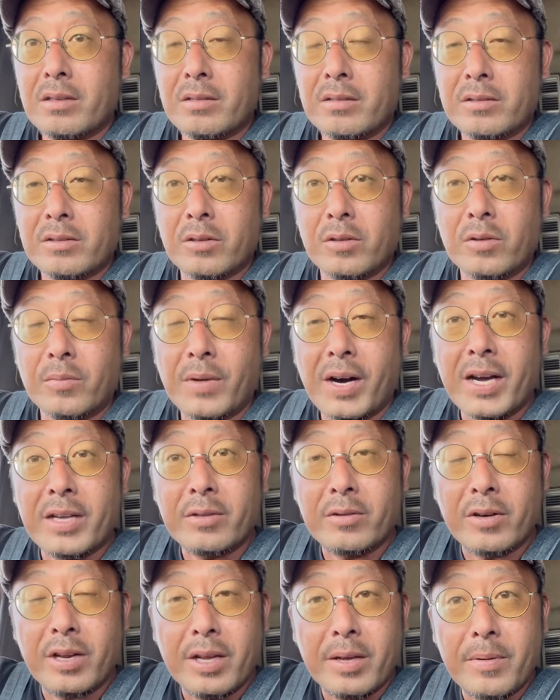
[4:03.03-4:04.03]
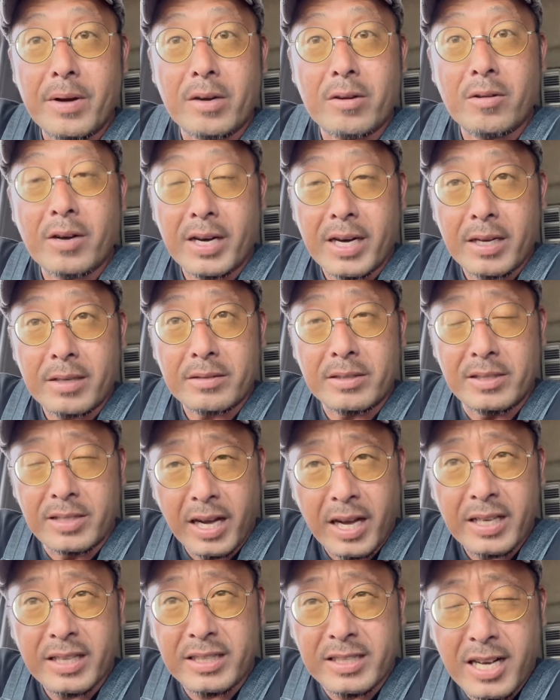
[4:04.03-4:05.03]
その前の霊箱がな
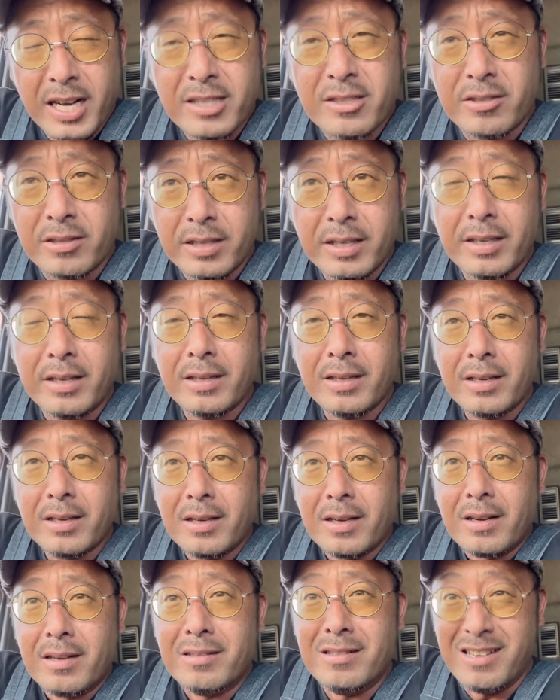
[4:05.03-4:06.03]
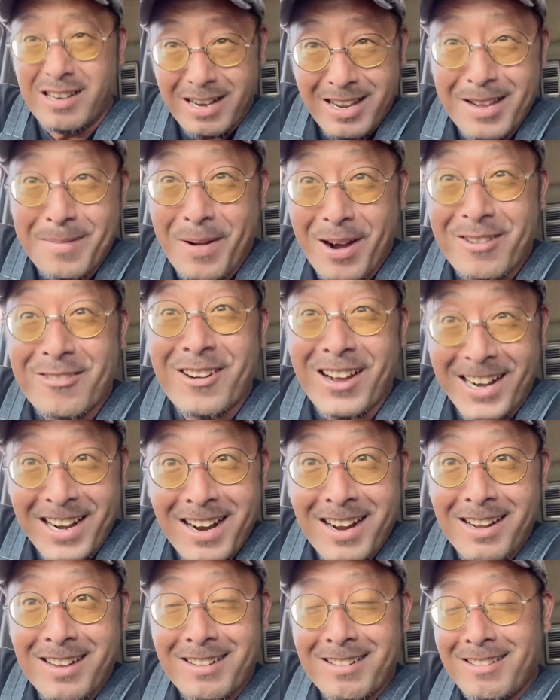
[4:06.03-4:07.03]
ザ・いかつい霊箱が
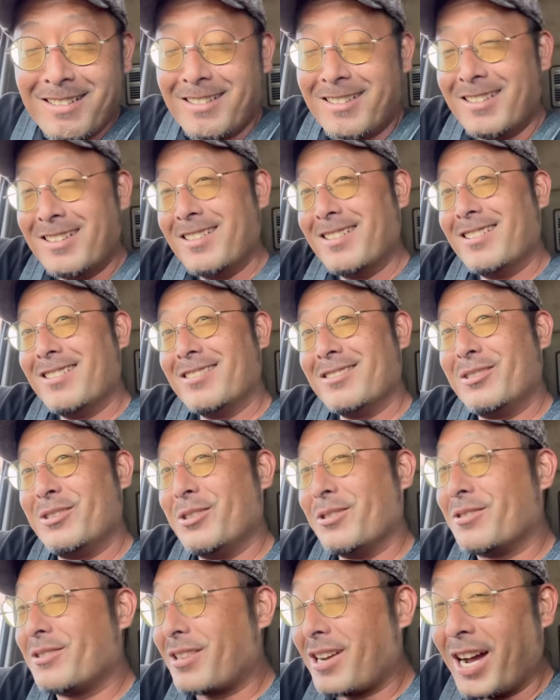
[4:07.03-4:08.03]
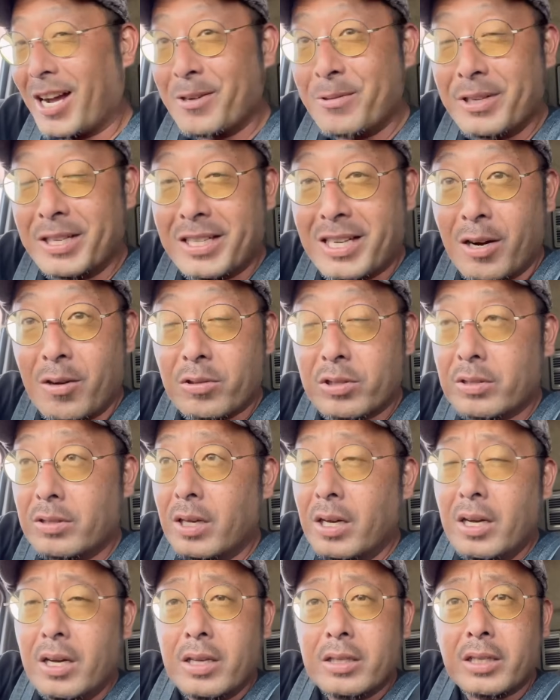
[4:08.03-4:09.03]
な10回ウインカーを
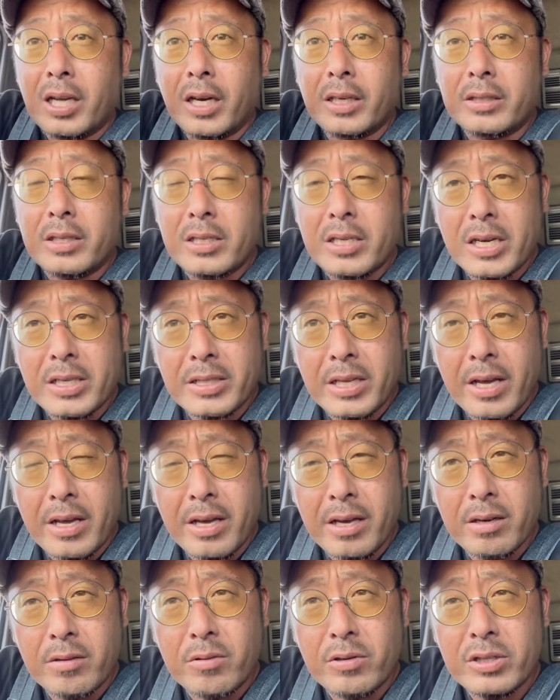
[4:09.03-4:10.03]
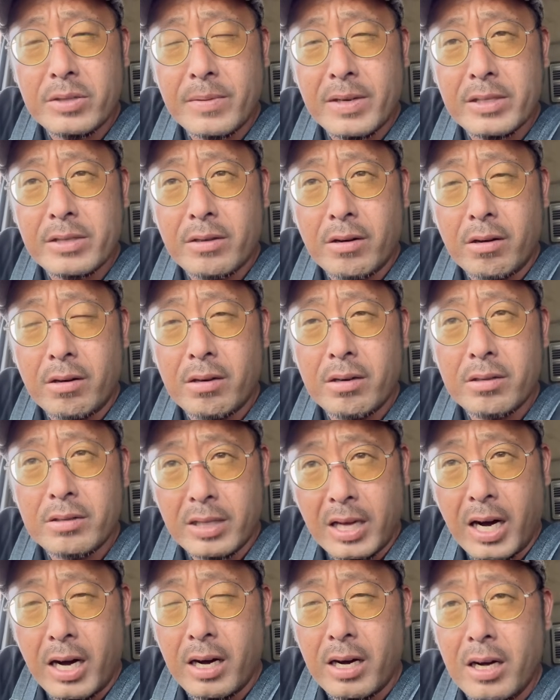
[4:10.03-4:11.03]
炊いて車線変更しますよ
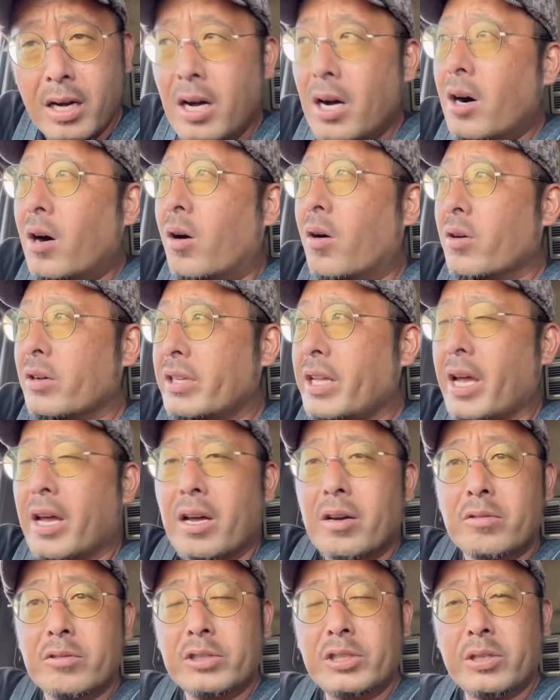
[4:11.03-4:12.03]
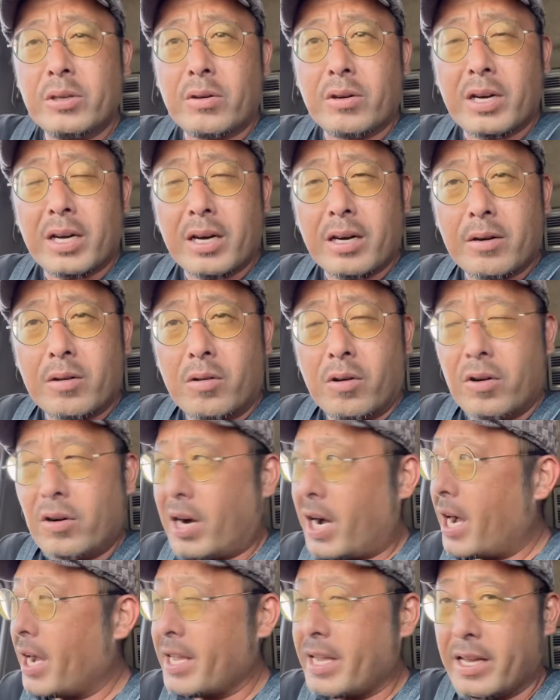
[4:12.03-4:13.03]
なほいで後ろからこう
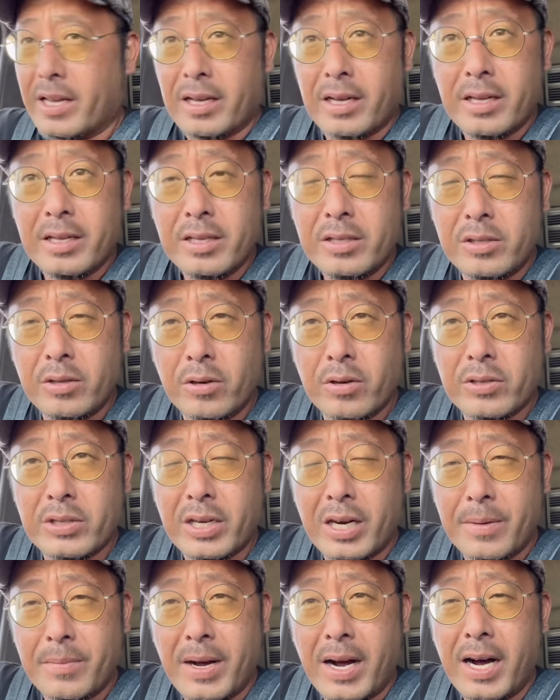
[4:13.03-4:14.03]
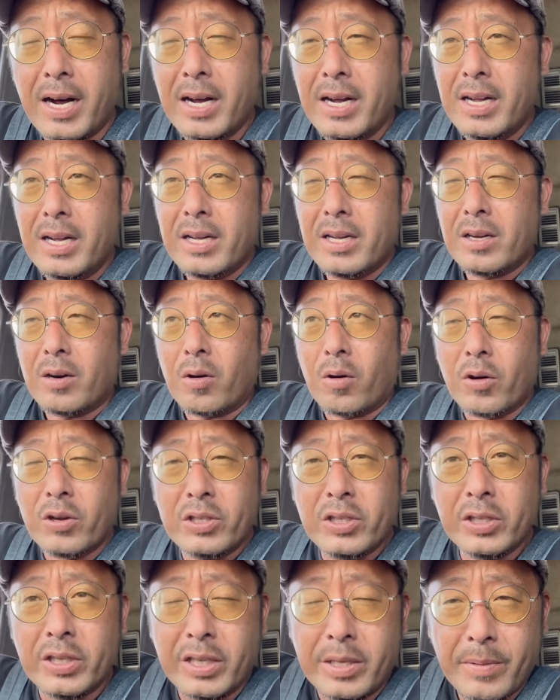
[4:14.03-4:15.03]
速い乗用車がまあ追い
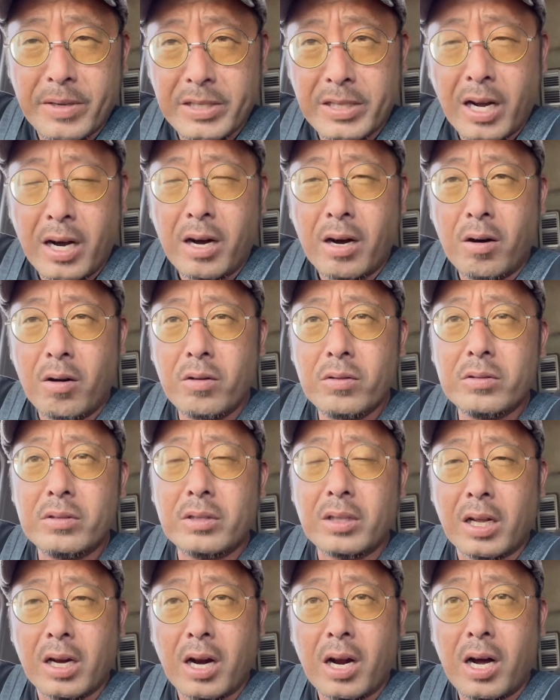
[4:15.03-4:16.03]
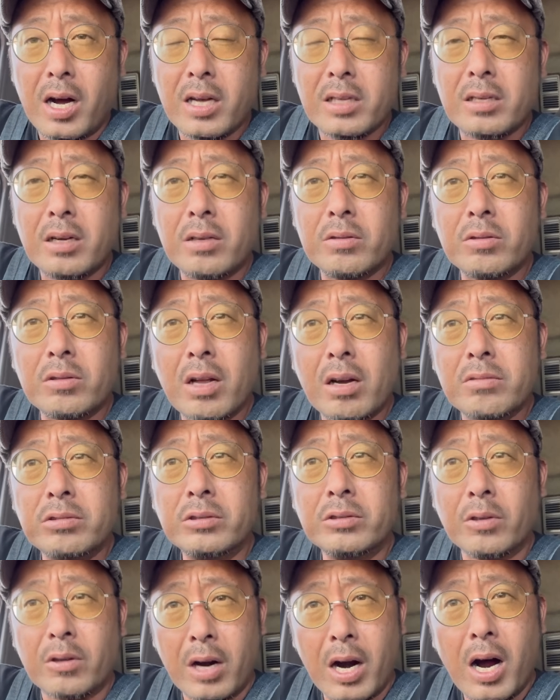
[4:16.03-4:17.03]
ついてきましたほんならハザード炊く
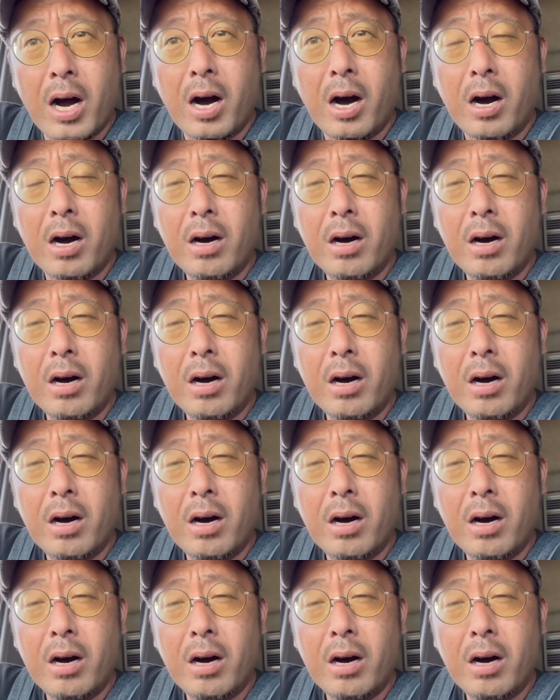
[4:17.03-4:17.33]
んよな